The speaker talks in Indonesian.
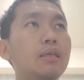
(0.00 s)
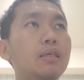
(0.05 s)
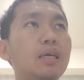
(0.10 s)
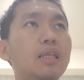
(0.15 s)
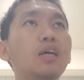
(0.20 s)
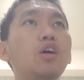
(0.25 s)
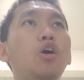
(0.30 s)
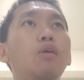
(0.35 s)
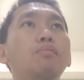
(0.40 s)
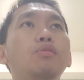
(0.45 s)

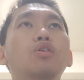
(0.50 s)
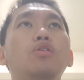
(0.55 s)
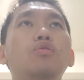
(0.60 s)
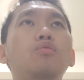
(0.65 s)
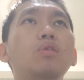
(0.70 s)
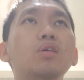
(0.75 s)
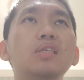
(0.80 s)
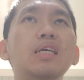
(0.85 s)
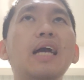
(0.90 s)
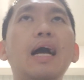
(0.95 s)
jadi kalau menurut
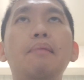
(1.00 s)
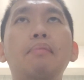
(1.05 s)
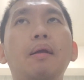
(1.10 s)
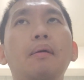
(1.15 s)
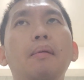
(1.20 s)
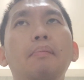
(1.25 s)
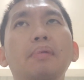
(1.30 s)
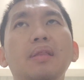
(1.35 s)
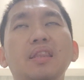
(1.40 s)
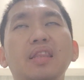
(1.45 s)
gue sih nggak
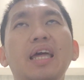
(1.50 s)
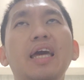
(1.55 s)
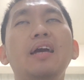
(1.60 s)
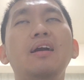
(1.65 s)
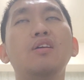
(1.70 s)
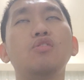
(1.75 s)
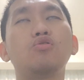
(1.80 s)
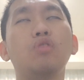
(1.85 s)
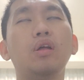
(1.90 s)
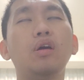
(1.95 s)
berapa
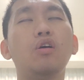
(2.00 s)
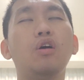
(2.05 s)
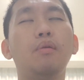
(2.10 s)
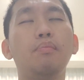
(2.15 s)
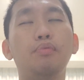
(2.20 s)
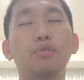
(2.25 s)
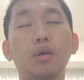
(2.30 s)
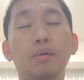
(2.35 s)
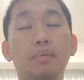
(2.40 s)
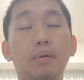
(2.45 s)
penting kecuali
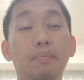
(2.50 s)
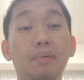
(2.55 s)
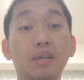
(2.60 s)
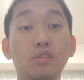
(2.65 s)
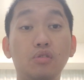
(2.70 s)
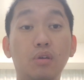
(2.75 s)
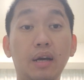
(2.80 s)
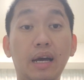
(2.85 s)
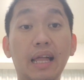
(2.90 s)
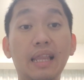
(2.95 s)
kalau punya
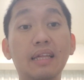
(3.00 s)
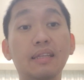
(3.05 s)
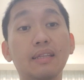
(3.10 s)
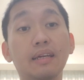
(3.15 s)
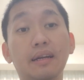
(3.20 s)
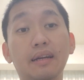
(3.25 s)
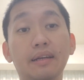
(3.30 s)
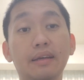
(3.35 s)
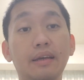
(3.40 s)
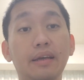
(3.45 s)
perpetual
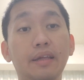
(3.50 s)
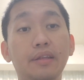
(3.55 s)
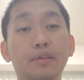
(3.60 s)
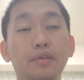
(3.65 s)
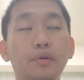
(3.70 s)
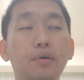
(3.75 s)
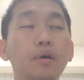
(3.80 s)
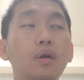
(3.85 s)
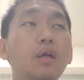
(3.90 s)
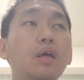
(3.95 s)
calendar
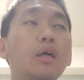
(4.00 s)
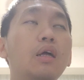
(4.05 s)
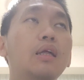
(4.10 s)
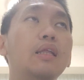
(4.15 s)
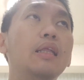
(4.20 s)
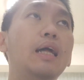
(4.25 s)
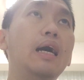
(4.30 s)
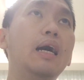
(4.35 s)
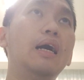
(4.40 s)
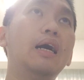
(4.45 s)
gitu
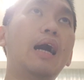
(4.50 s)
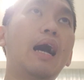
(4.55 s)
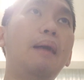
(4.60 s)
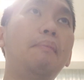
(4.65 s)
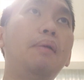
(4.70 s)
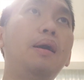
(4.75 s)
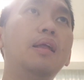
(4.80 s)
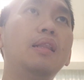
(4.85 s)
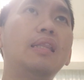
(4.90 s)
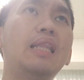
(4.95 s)
uh,
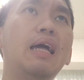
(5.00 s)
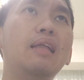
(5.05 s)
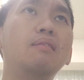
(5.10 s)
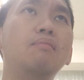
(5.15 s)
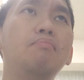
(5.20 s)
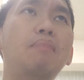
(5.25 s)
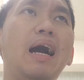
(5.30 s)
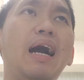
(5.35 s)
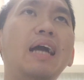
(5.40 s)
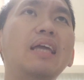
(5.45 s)
apa
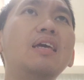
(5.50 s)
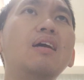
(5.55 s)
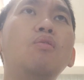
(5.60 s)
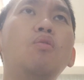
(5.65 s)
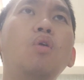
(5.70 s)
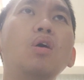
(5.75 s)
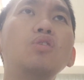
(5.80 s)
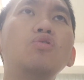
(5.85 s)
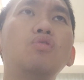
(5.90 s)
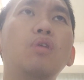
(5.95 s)
dan makanya
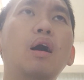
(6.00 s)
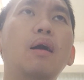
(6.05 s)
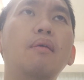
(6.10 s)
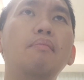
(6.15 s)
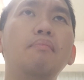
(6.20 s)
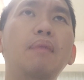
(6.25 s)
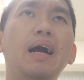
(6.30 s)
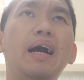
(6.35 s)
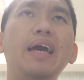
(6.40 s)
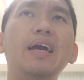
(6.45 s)
gue
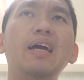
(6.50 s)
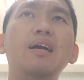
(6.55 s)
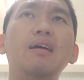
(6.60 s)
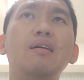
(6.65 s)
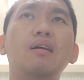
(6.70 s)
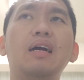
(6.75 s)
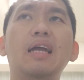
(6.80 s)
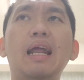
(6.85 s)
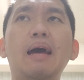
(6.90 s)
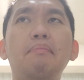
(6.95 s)
juga makanya ke,
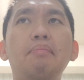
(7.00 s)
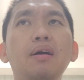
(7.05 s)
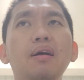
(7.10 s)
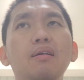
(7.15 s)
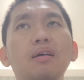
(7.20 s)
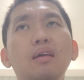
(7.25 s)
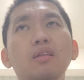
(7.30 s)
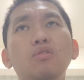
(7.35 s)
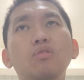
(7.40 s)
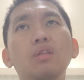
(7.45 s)

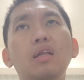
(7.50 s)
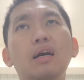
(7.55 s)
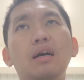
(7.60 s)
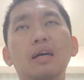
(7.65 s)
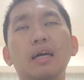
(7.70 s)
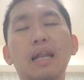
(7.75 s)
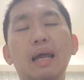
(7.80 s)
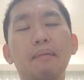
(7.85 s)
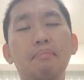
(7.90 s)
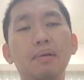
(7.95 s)
kenapa itulah
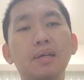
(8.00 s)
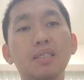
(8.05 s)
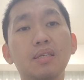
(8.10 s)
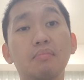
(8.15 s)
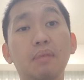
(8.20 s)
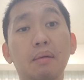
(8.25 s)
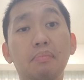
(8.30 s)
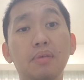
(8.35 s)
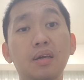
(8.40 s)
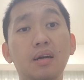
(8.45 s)
kenapa
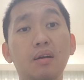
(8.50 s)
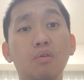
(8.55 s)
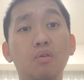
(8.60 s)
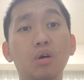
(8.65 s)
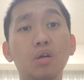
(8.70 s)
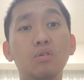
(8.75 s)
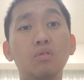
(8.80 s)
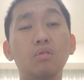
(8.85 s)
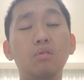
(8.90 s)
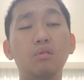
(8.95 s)
sebabnya
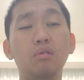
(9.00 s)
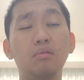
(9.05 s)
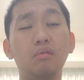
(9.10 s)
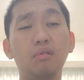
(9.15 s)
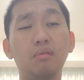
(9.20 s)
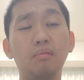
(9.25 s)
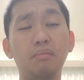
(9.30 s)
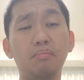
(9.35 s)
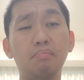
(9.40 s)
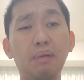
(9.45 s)
gue tuh
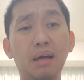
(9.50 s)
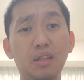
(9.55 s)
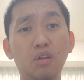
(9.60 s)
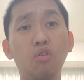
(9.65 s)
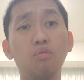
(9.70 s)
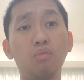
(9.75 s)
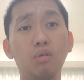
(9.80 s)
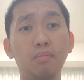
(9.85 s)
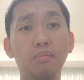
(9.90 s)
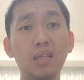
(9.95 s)
pada
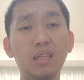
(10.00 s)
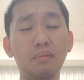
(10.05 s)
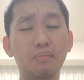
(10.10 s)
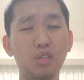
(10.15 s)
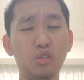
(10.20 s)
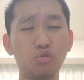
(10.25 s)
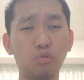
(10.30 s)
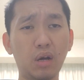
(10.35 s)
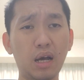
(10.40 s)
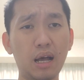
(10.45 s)
umumnya
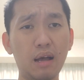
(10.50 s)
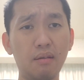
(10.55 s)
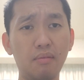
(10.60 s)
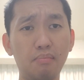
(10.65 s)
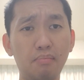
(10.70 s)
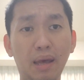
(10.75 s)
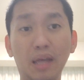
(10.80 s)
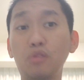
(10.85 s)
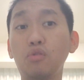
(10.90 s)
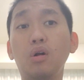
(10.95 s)
lebih
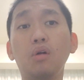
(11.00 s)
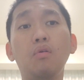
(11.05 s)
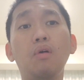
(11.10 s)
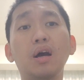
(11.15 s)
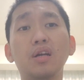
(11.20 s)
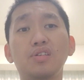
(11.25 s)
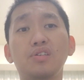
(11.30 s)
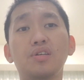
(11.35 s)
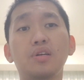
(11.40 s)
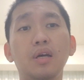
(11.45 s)
suka manual
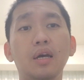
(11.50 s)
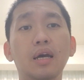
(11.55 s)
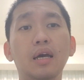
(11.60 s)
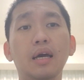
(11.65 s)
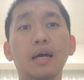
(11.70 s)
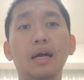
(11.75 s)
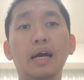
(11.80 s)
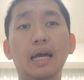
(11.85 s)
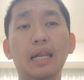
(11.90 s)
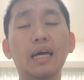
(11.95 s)
watch
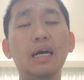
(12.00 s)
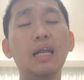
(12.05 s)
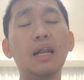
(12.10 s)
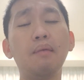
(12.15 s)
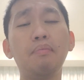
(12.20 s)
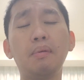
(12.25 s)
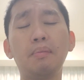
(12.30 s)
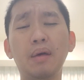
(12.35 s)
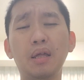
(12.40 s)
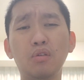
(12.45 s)
karena
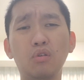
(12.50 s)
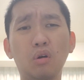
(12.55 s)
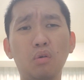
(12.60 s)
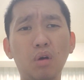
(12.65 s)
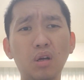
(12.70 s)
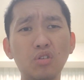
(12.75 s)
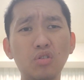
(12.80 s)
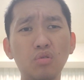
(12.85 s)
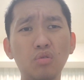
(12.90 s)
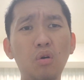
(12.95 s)
kenapa manual
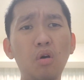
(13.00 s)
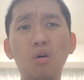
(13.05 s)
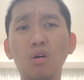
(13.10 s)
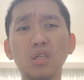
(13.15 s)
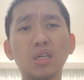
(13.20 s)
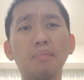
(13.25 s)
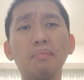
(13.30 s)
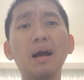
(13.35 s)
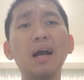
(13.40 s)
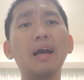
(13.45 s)
watch tuh gue
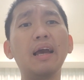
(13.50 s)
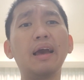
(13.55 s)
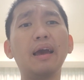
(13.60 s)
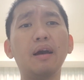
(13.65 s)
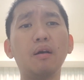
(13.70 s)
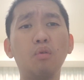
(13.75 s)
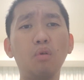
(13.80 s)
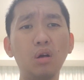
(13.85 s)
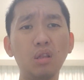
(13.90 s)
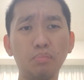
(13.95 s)
nggak usah pakai
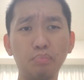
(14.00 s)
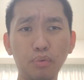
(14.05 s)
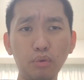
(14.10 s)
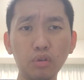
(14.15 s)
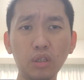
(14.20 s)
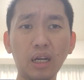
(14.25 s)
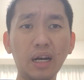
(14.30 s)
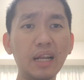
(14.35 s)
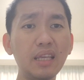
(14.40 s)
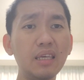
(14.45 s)
gue
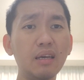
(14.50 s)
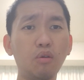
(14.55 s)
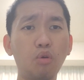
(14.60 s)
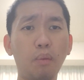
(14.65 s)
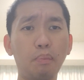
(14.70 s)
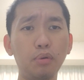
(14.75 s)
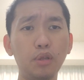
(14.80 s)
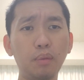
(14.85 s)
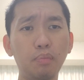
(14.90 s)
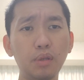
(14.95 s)
putar aja
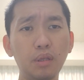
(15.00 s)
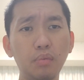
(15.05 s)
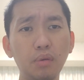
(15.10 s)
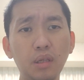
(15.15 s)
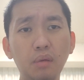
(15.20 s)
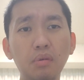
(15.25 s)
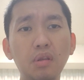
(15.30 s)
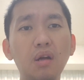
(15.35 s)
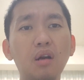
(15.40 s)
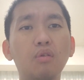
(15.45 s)
gue putar putar
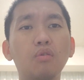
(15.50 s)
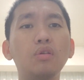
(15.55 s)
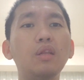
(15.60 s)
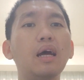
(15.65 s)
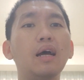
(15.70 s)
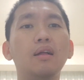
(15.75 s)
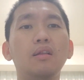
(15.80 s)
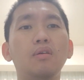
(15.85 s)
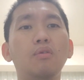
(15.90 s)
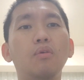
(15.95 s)
putar putar
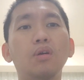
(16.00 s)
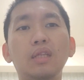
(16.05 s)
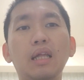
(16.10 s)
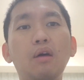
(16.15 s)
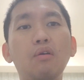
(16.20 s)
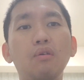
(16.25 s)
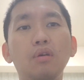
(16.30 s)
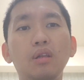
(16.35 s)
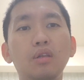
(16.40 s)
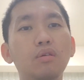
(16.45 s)
udah gue
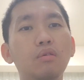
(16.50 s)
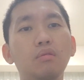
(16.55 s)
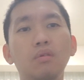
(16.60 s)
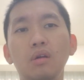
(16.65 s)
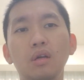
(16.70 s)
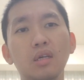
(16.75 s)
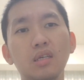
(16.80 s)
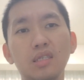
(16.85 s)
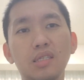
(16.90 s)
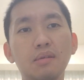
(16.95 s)
tahu
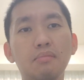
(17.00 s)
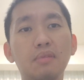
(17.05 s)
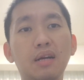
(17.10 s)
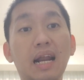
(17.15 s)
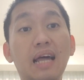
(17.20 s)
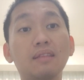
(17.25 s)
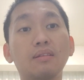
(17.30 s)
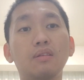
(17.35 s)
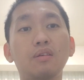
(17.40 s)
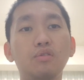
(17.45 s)
itu jam
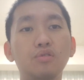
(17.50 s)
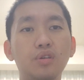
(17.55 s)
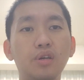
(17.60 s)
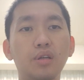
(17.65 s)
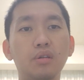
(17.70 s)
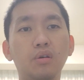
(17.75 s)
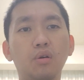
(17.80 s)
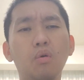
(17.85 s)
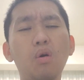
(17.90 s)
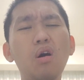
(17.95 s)
run terus
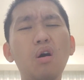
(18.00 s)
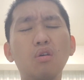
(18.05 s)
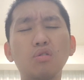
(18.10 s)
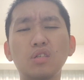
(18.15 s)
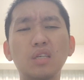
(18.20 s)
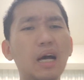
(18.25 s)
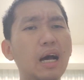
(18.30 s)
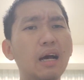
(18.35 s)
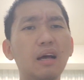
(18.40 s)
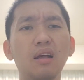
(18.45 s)
gitu gue nggak
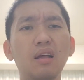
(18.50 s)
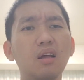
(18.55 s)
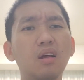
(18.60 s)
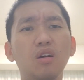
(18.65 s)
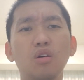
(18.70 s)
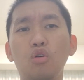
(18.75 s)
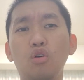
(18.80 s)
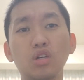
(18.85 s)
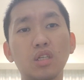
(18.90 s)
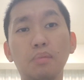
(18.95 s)
usah
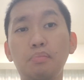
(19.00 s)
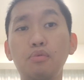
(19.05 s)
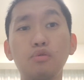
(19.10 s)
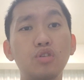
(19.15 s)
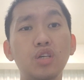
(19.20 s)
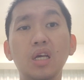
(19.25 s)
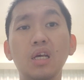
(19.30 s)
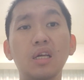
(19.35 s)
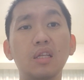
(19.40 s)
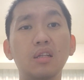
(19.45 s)
nggak usah
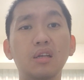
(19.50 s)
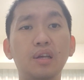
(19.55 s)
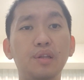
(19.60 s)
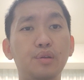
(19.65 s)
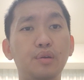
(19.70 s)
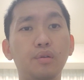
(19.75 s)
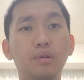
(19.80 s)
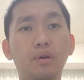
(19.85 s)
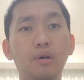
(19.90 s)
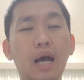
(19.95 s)
pusingin
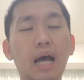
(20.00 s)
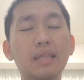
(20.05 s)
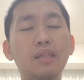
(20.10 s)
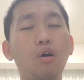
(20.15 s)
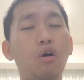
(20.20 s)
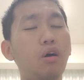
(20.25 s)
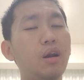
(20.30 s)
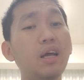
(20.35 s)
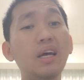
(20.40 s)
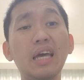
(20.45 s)
gitu loh
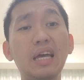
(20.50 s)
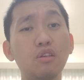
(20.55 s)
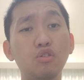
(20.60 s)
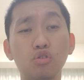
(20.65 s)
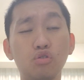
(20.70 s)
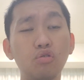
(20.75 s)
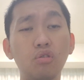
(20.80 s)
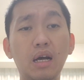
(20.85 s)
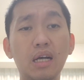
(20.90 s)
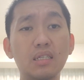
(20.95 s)
ada orang yang
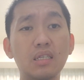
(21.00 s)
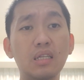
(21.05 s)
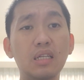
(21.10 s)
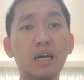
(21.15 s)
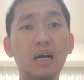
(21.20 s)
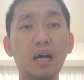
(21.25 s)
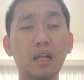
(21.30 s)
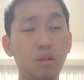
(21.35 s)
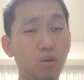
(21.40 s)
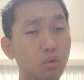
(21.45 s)
justru nggak
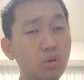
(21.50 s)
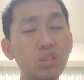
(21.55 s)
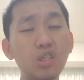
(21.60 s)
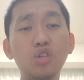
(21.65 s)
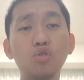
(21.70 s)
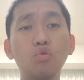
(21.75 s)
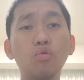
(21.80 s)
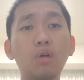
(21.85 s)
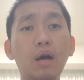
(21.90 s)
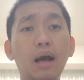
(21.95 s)
senang kalau gue
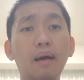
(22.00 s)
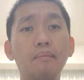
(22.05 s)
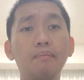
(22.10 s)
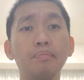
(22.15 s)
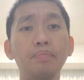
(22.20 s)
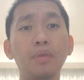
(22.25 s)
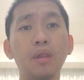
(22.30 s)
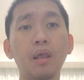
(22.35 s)
sih suka